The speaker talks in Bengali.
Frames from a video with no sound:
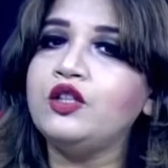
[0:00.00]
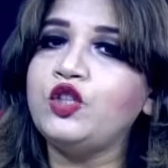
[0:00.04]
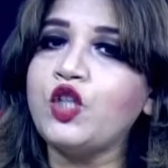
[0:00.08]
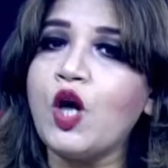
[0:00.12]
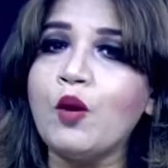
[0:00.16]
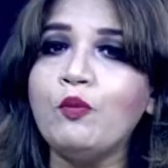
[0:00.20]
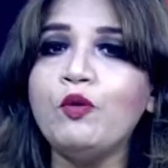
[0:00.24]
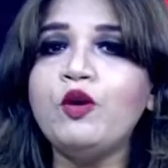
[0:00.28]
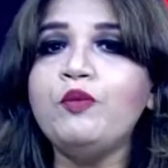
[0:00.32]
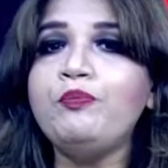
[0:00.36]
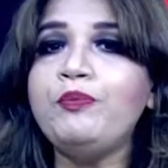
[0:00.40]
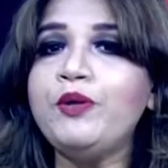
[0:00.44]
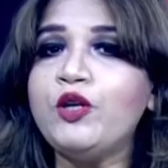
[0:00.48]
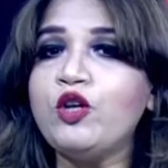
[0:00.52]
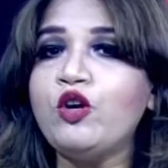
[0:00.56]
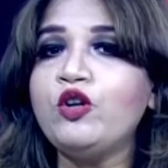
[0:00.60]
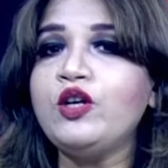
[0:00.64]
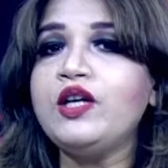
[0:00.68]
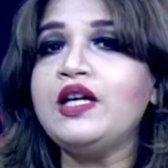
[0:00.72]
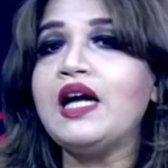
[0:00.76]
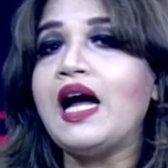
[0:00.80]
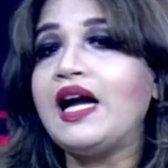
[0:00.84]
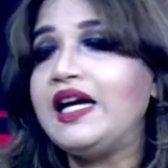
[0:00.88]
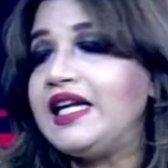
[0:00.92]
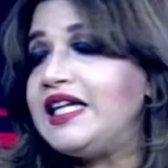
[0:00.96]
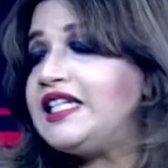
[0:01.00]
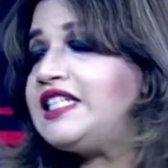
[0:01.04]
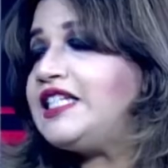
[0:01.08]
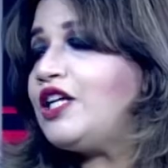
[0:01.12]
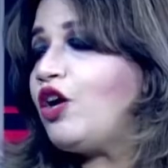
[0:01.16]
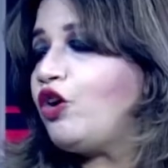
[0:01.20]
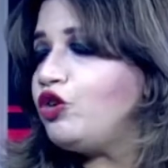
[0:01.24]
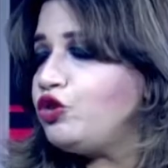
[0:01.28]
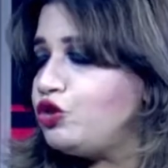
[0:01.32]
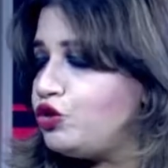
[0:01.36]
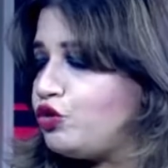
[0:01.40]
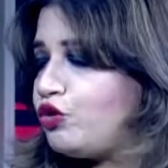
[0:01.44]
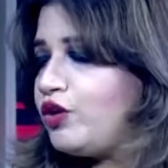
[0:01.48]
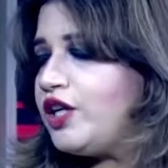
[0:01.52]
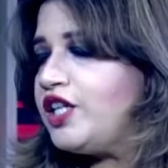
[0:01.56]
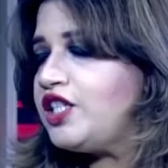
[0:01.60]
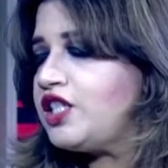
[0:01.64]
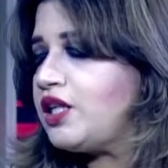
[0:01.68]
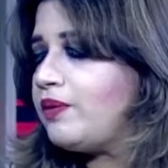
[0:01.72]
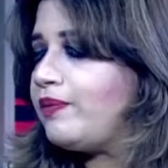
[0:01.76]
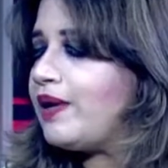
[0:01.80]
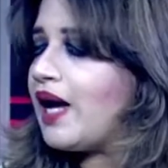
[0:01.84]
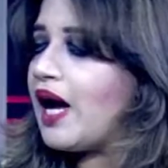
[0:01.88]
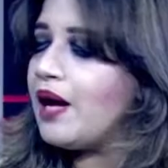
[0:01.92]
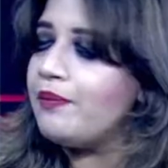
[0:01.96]
দমন পীড়নের আরেকটি অস্ত্র
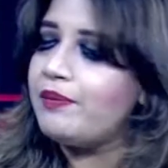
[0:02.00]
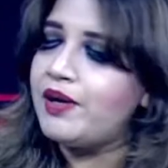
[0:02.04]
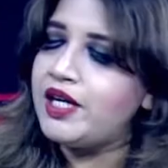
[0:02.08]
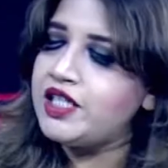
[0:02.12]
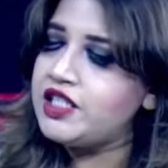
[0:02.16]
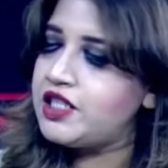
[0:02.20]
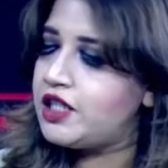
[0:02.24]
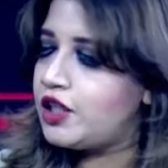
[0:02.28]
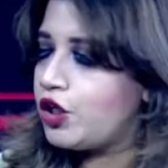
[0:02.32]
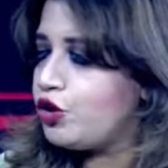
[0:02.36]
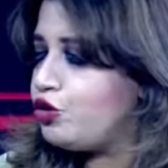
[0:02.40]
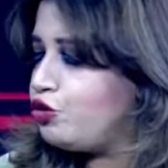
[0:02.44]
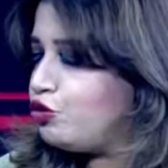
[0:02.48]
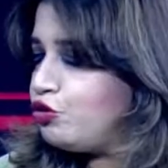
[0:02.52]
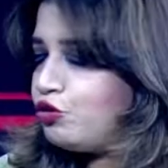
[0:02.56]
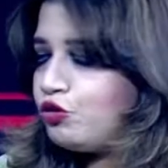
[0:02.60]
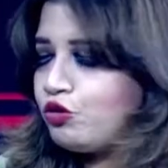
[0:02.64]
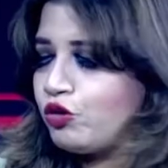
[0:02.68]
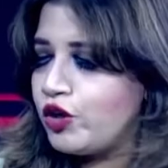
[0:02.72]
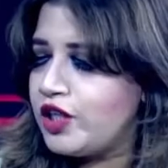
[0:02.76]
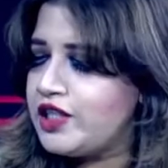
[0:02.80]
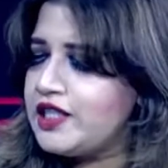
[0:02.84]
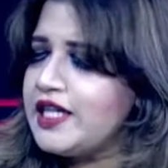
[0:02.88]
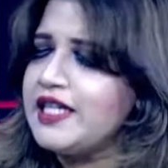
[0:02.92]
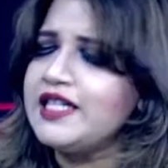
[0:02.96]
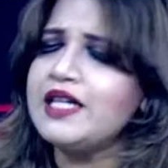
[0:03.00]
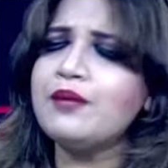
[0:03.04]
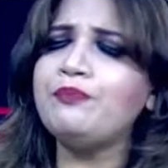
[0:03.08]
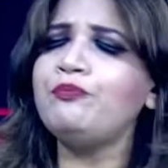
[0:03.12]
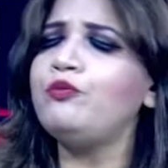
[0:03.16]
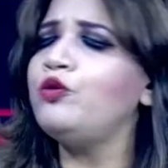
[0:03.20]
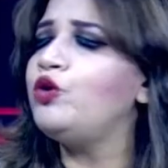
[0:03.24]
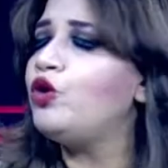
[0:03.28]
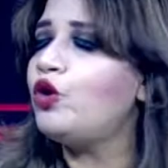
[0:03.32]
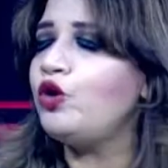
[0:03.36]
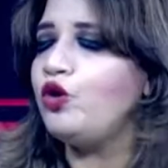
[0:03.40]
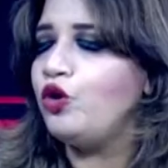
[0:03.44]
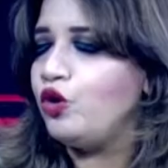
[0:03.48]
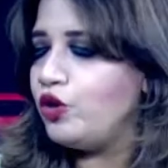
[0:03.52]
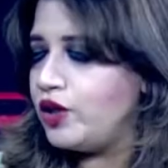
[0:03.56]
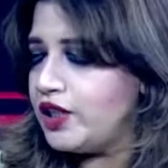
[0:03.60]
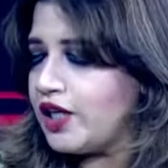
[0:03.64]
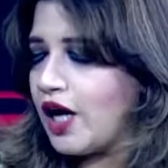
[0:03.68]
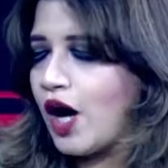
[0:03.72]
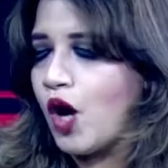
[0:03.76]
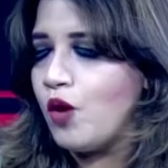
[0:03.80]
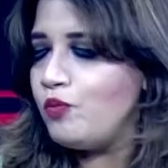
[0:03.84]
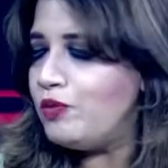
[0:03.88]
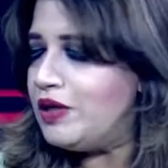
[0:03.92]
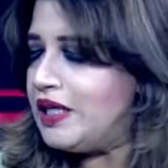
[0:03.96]
হিসেবে আবার সেটা শুরু করেছে এটা পুরনো
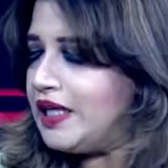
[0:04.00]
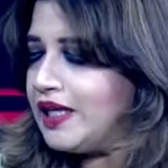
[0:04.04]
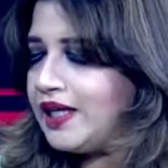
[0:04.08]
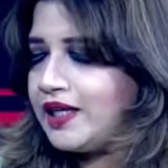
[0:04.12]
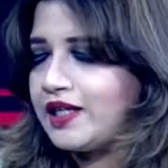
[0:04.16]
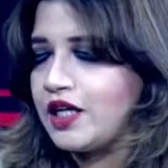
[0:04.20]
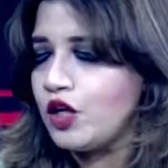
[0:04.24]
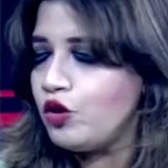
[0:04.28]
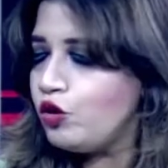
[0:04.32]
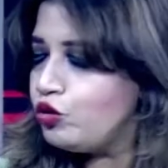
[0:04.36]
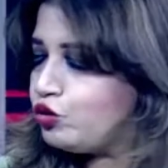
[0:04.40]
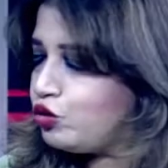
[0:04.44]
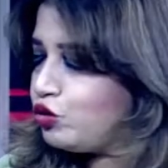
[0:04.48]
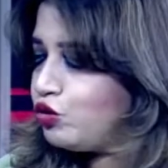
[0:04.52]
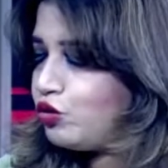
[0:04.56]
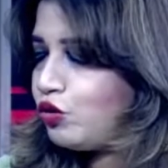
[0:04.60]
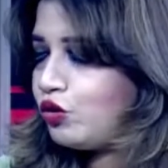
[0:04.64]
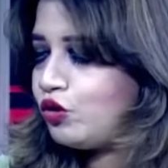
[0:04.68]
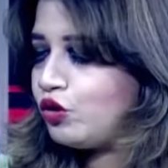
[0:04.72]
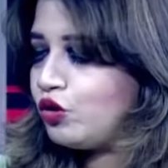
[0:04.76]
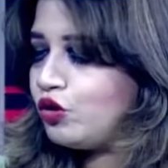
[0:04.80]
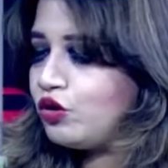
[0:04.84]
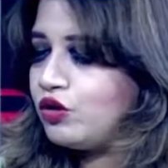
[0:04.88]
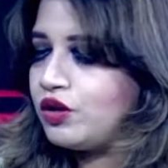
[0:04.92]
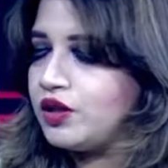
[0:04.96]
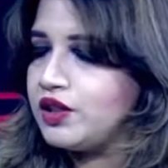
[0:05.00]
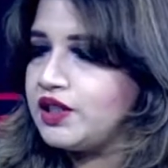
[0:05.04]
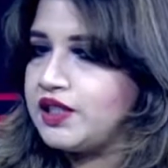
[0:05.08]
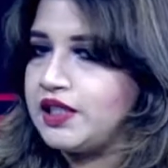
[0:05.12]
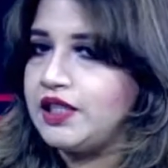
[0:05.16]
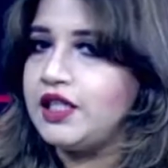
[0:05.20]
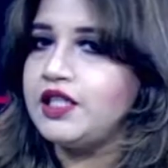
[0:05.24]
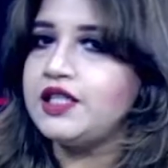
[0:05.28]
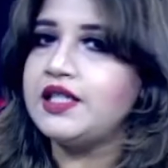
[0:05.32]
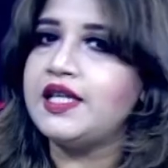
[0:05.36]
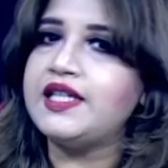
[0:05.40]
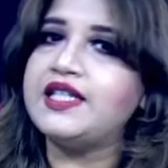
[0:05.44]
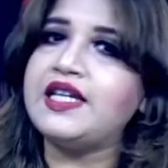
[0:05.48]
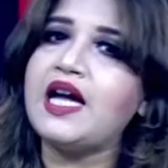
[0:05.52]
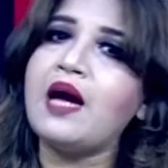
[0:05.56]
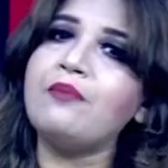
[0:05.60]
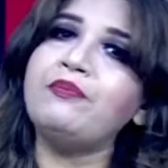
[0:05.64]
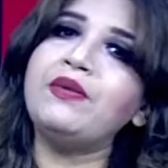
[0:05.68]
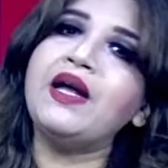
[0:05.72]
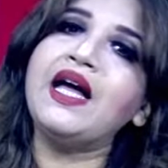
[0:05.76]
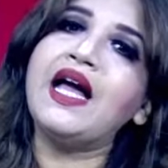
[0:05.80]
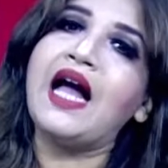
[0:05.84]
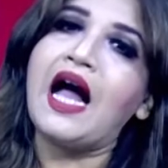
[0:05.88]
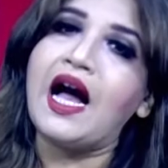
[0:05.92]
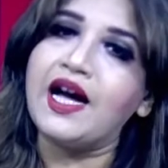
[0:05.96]
আওয়ামী লীগের নতুন কোনো জিনিস না এটা
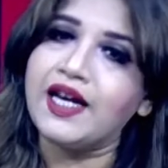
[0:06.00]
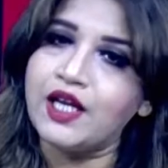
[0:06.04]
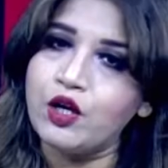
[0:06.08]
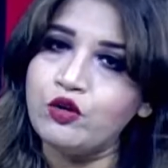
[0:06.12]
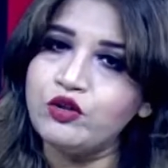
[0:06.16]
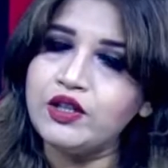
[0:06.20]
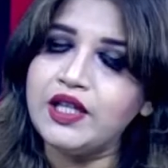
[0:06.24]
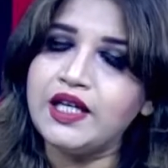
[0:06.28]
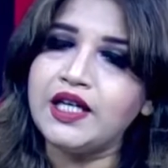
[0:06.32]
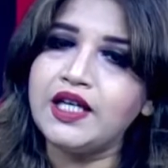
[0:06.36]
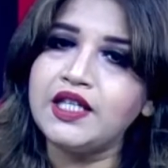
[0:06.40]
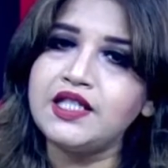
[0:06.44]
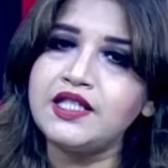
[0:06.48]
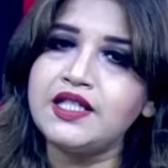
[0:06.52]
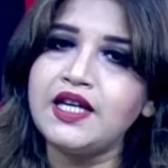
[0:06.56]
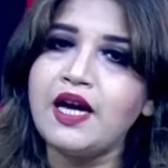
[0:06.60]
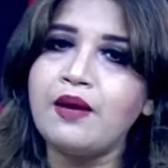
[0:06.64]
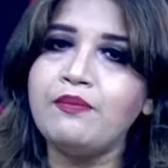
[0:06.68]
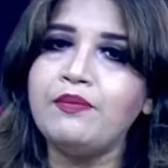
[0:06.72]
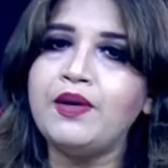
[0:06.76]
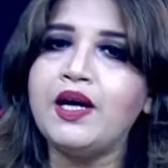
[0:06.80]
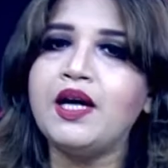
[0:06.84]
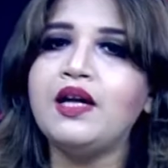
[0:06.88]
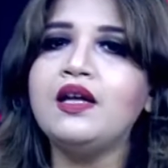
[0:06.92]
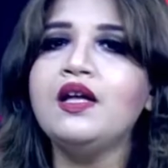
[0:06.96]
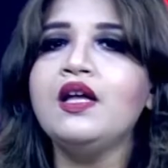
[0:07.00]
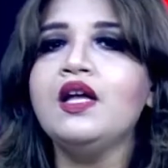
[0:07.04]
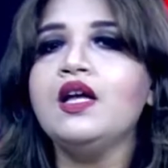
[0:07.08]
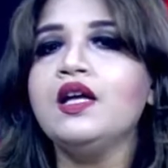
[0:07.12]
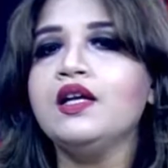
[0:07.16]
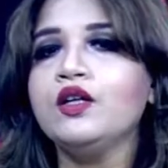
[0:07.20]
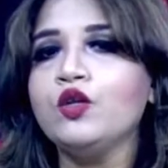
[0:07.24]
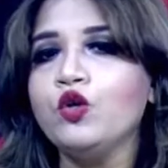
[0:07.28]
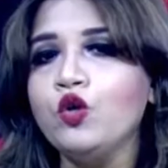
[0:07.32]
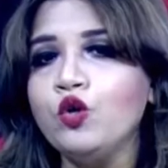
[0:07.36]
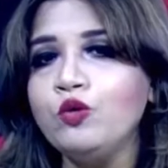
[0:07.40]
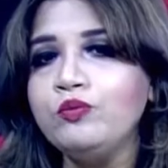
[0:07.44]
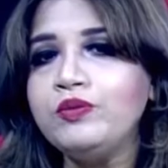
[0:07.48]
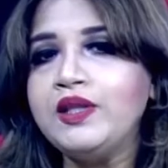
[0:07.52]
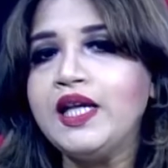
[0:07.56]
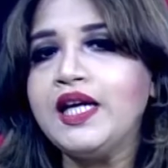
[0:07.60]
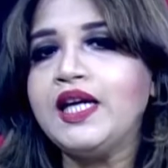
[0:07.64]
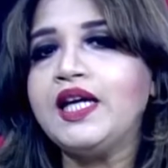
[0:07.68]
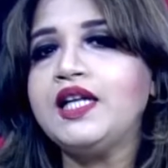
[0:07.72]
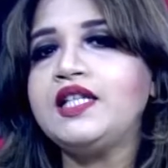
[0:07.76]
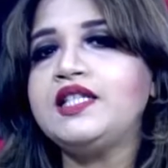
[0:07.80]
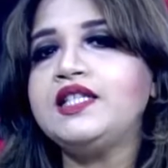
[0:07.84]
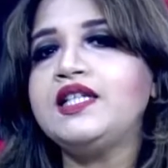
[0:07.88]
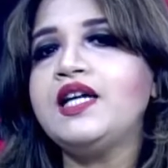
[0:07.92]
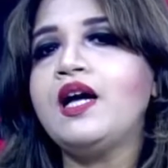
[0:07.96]
আমরা আগেও দেখেছি আমরা গুম
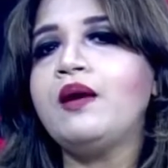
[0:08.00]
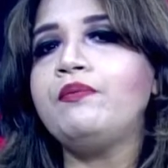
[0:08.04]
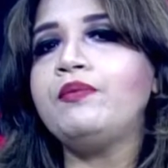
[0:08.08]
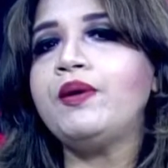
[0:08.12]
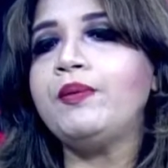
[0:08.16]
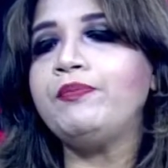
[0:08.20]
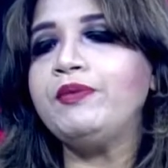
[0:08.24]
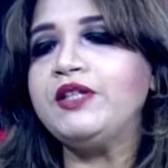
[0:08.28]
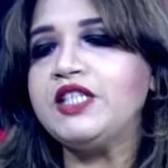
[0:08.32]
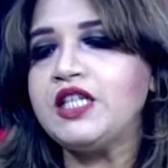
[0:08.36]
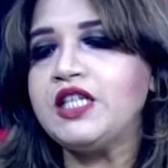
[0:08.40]
দেখেছি আমরা